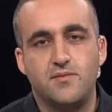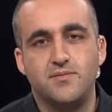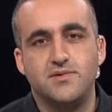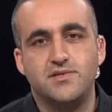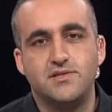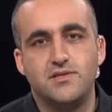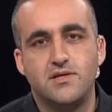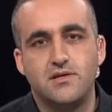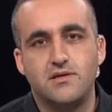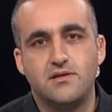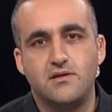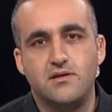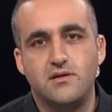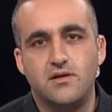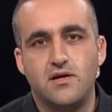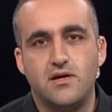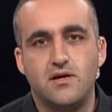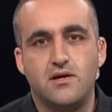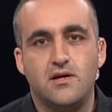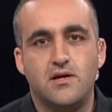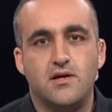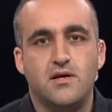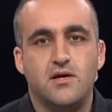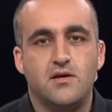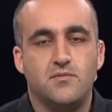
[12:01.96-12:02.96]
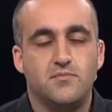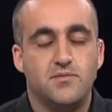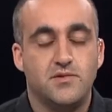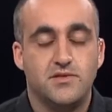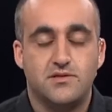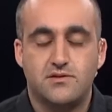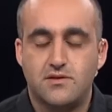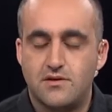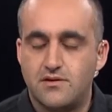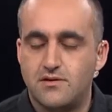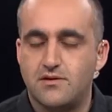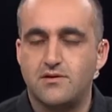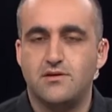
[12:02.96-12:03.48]
من تركيا من
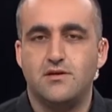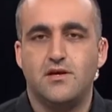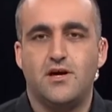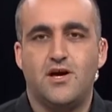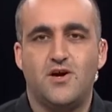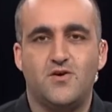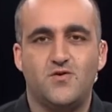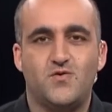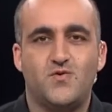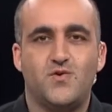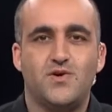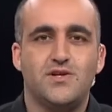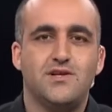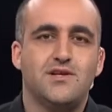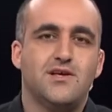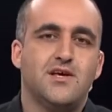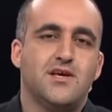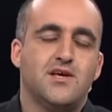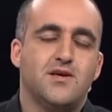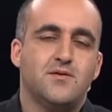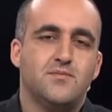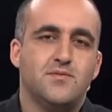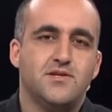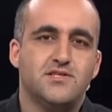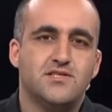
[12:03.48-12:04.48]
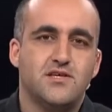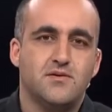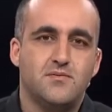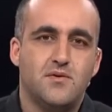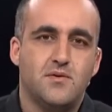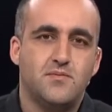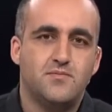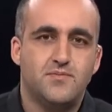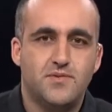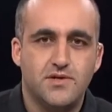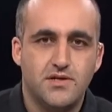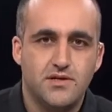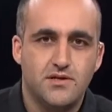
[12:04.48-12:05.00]
ترقية عفوا
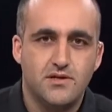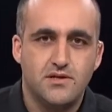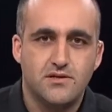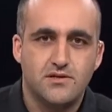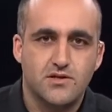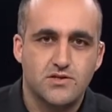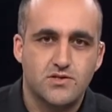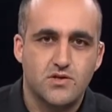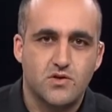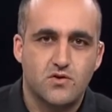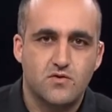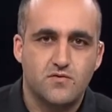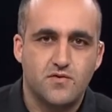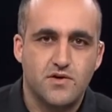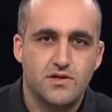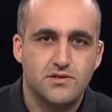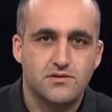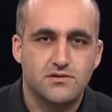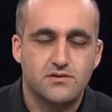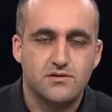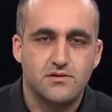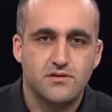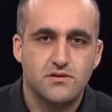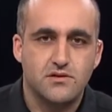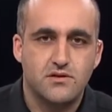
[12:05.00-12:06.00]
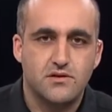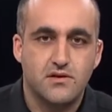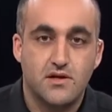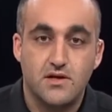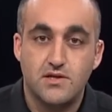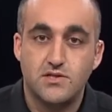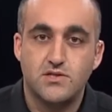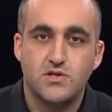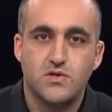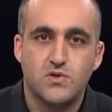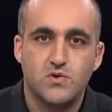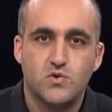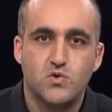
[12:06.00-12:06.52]
بسبب تصرفات
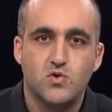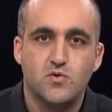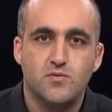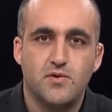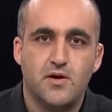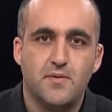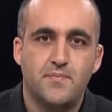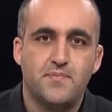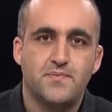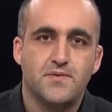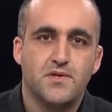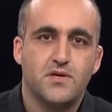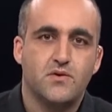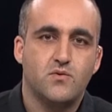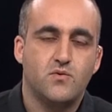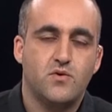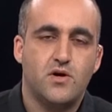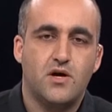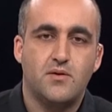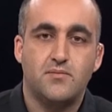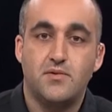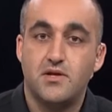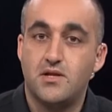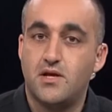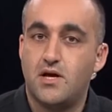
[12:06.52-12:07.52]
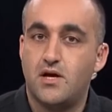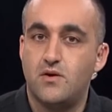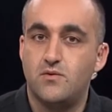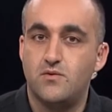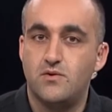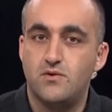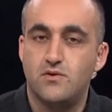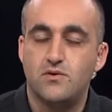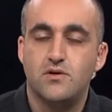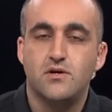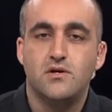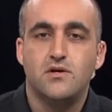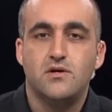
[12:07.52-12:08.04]
رئيس الحكومة ومن
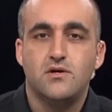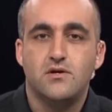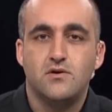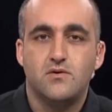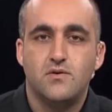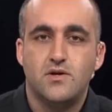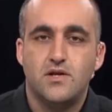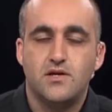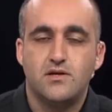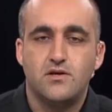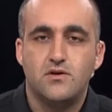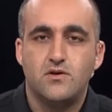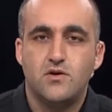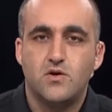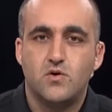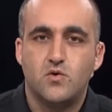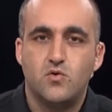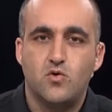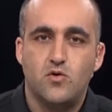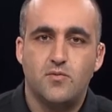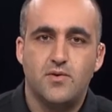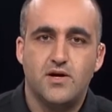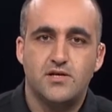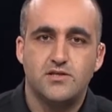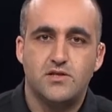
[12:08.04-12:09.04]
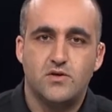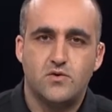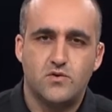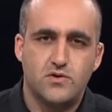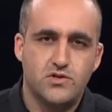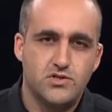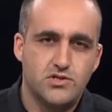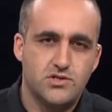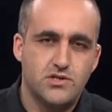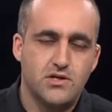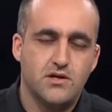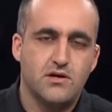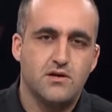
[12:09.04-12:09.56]
حوله ولكن يقول بأن رون
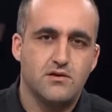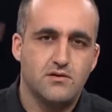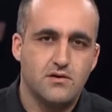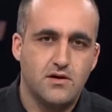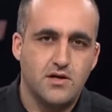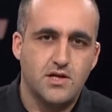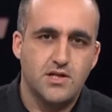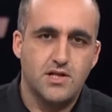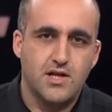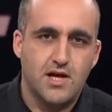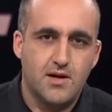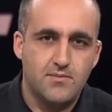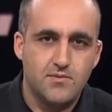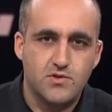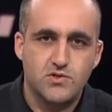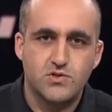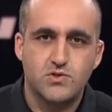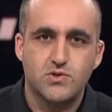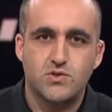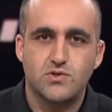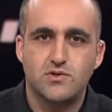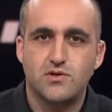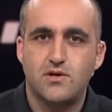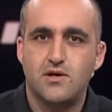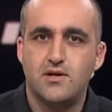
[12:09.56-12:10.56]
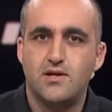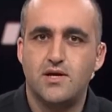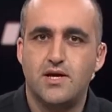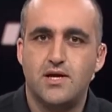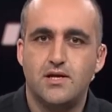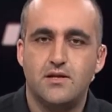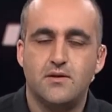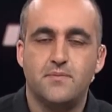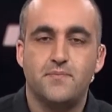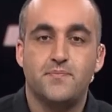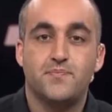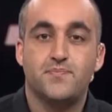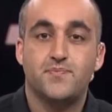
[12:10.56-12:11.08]
الشيخ القائد العام للشرطة
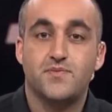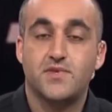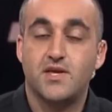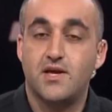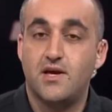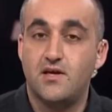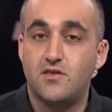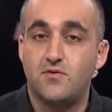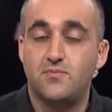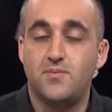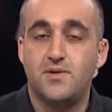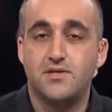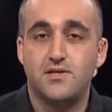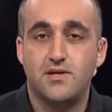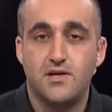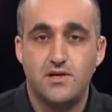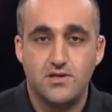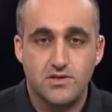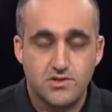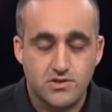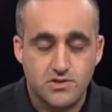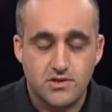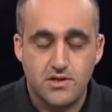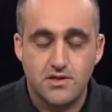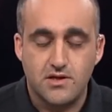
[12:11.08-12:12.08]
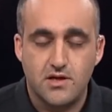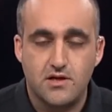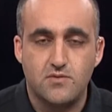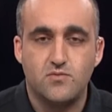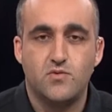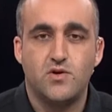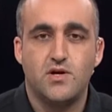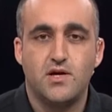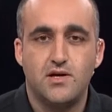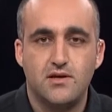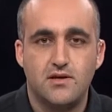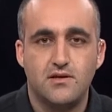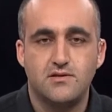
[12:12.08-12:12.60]
الآن أثبت شيئا
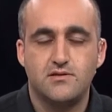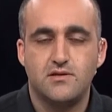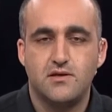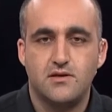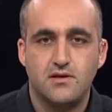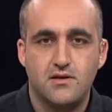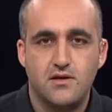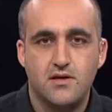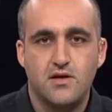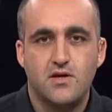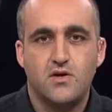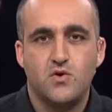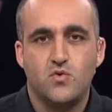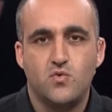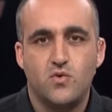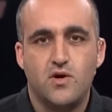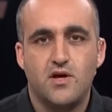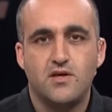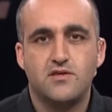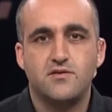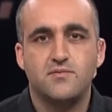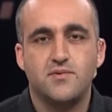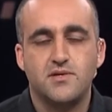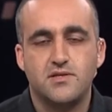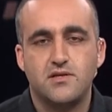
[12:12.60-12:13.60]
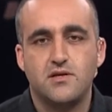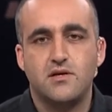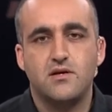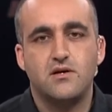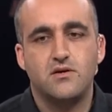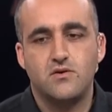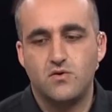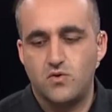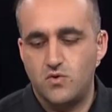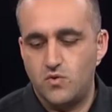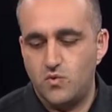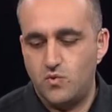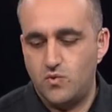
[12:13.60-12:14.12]
معاكسا وأثبت
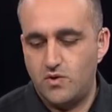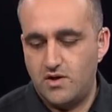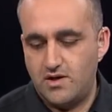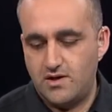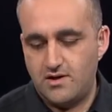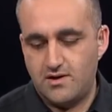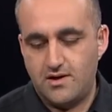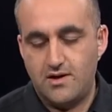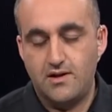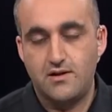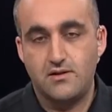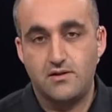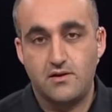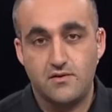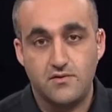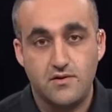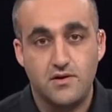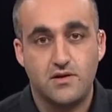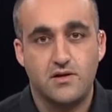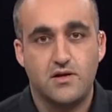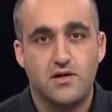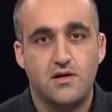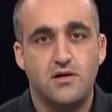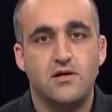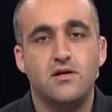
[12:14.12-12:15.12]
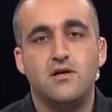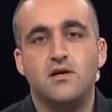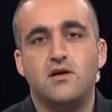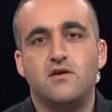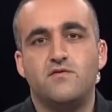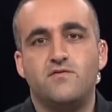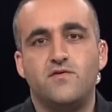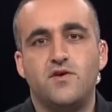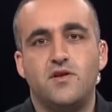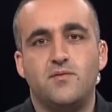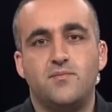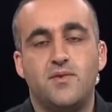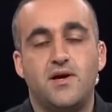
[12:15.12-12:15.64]
قوة قل نظيرها
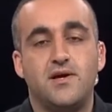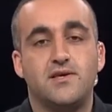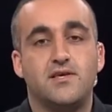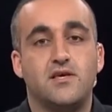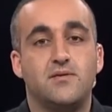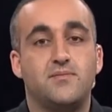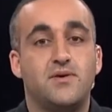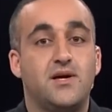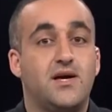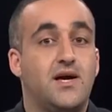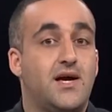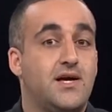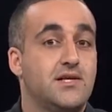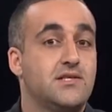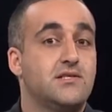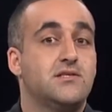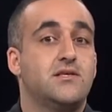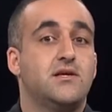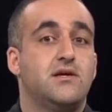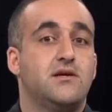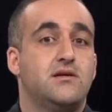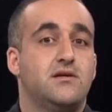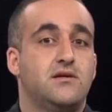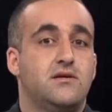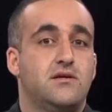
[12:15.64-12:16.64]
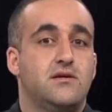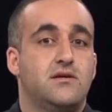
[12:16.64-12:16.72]
في المحكمة حتى